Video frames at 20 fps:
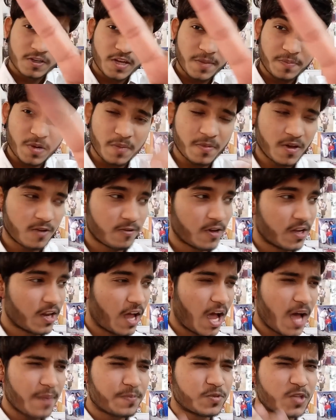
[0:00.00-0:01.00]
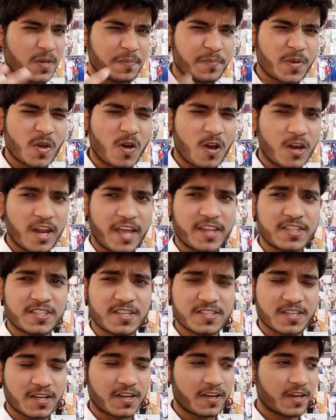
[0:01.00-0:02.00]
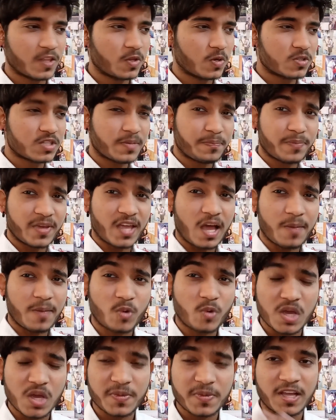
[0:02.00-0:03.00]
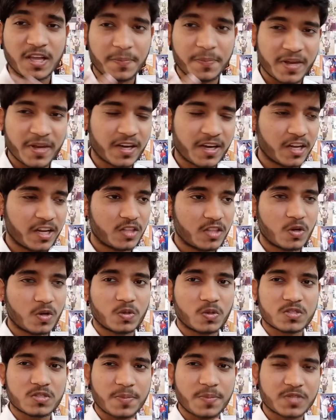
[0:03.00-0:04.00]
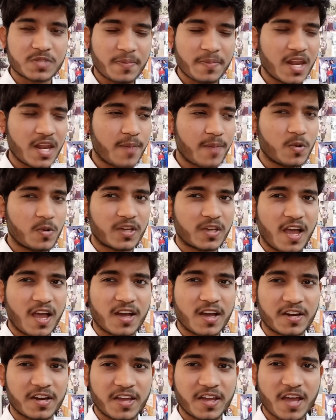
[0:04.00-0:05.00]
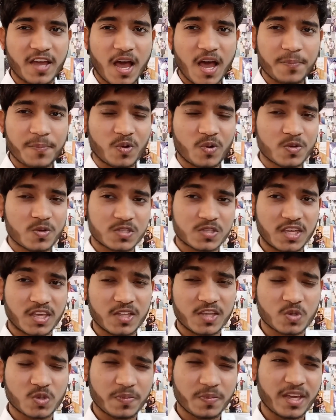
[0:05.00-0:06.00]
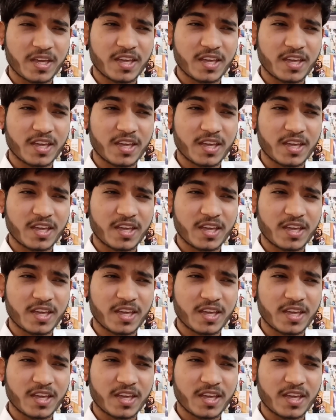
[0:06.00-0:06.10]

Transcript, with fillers: टिप नंबर वन आप जब भी ऑनलाइन चीजें खरीदो जब भी आप कोई भी कपड़े खरीद रहे हो तो सबसे पहले आपको क्या करना है आपको उसकी जो